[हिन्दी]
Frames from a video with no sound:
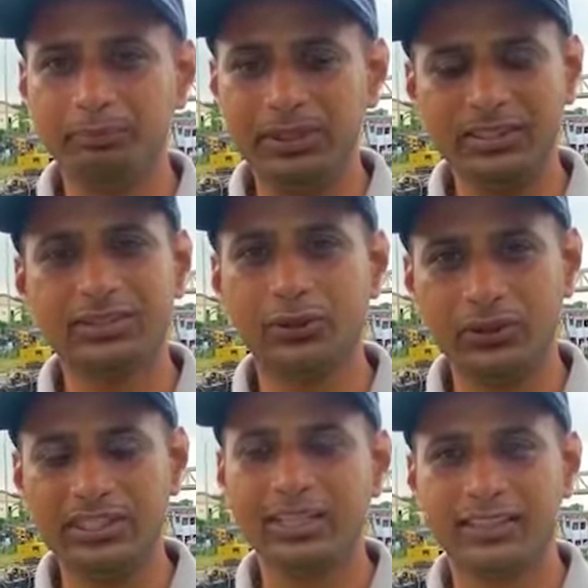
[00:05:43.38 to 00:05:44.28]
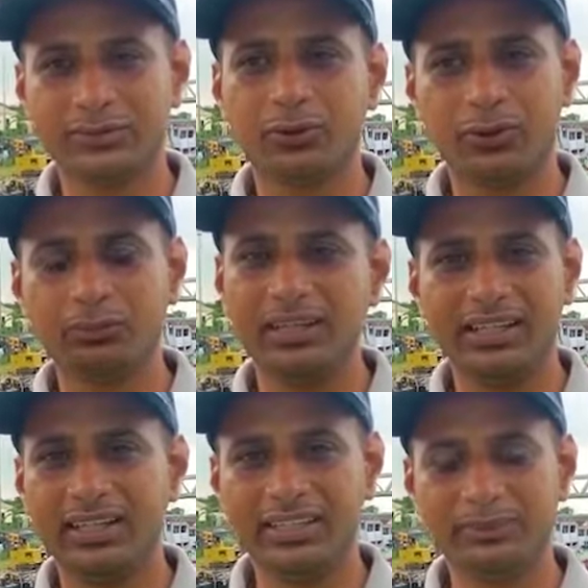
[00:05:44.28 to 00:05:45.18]
बीस रोज या दस रोज में
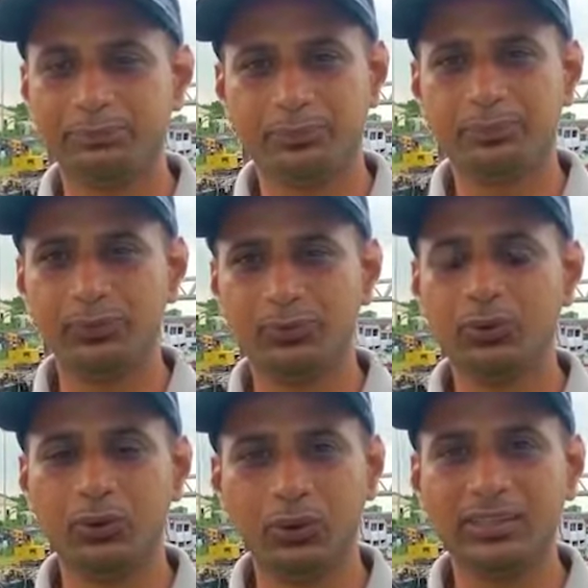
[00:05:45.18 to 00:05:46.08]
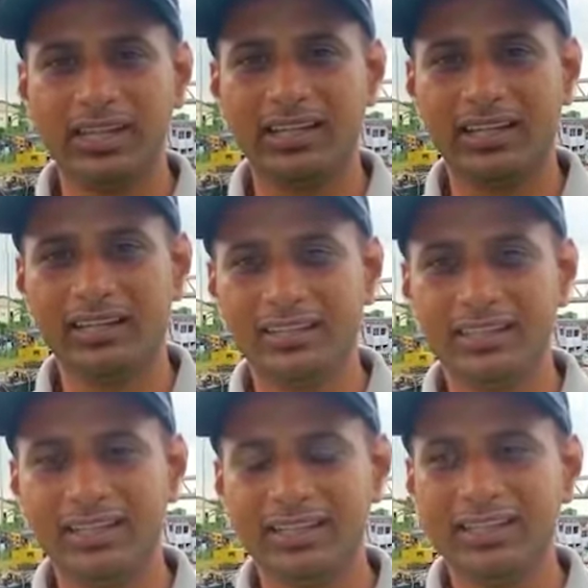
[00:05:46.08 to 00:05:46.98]
ये शुरू हो जाएगा
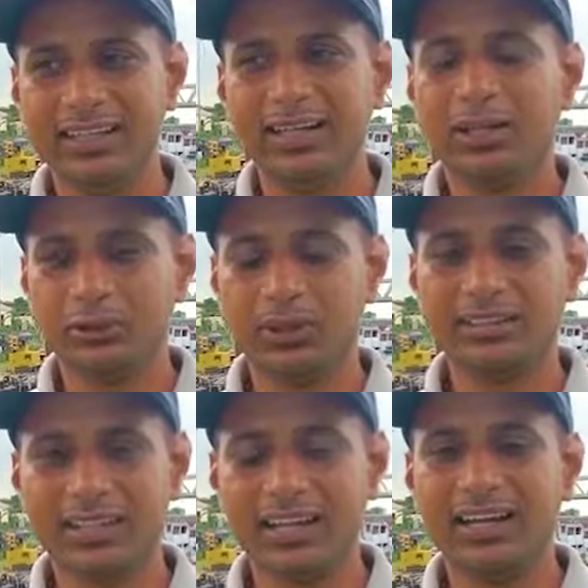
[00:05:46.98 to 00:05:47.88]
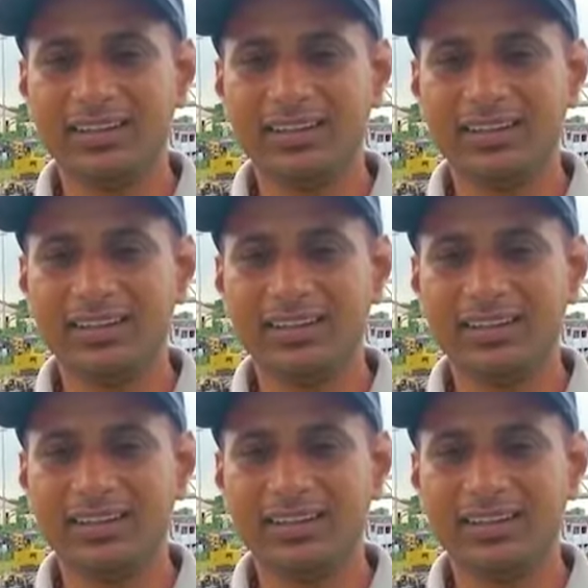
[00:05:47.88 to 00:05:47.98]
ये थोड़ा सा